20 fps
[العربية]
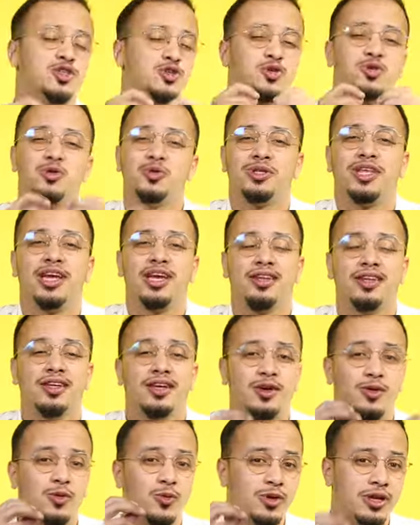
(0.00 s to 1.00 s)

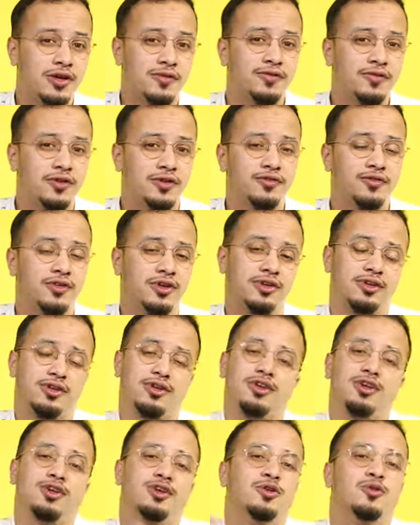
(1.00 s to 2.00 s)
السوداني ولا الفلفل
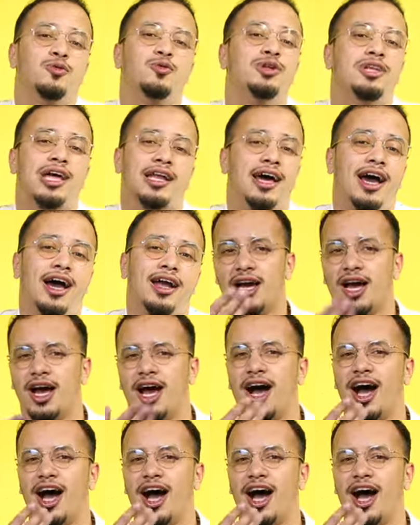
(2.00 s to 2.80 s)
ولا الحر